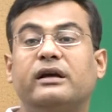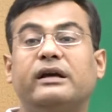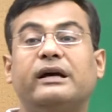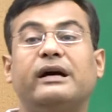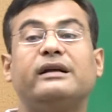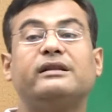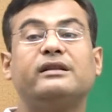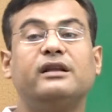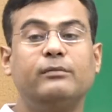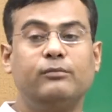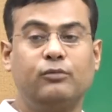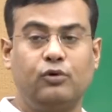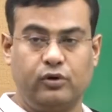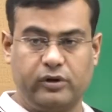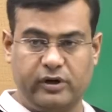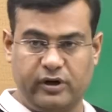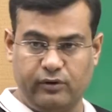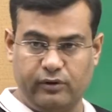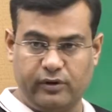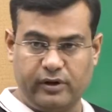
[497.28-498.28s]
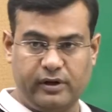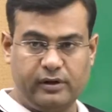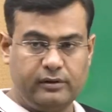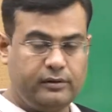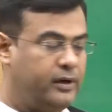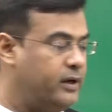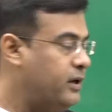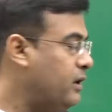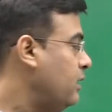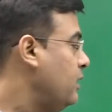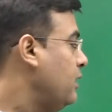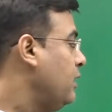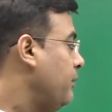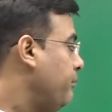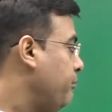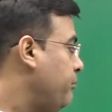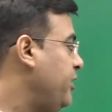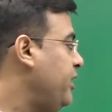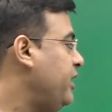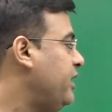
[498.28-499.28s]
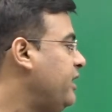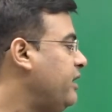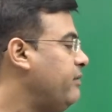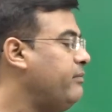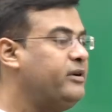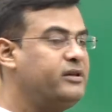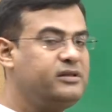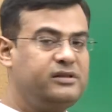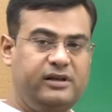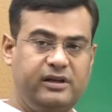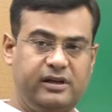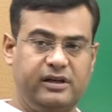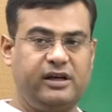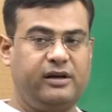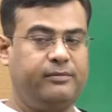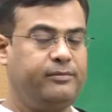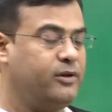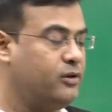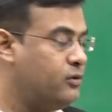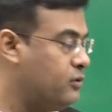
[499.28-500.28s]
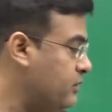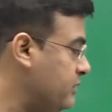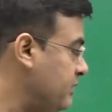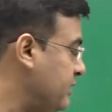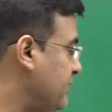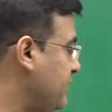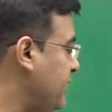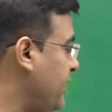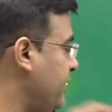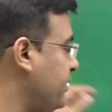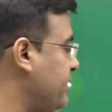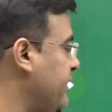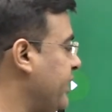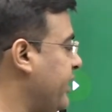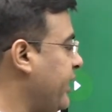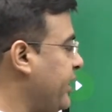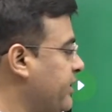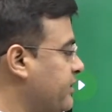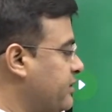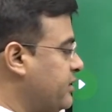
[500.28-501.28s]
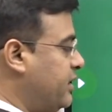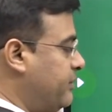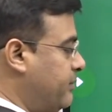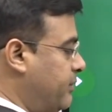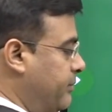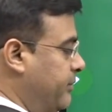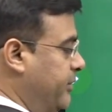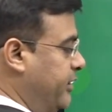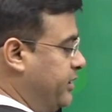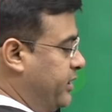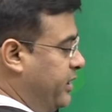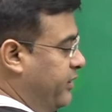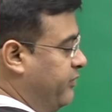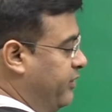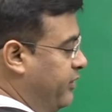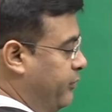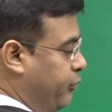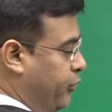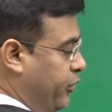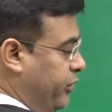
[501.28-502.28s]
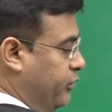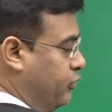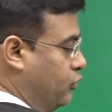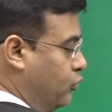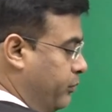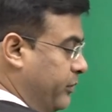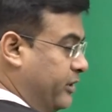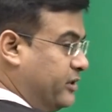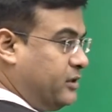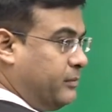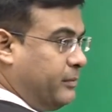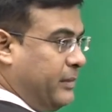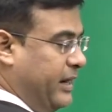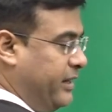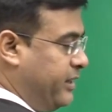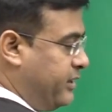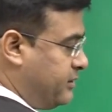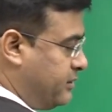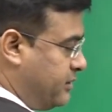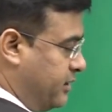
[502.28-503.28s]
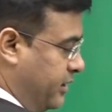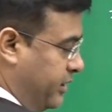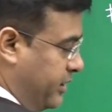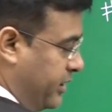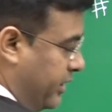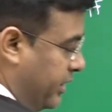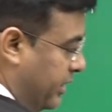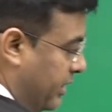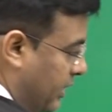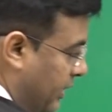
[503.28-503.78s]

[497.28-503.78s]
खत्म हो गए होंगे है ना बी के भी सी के भी तो इसीलिए सेकेंड स्टेप हम लिखते हैं 1.2 में से माइनस करके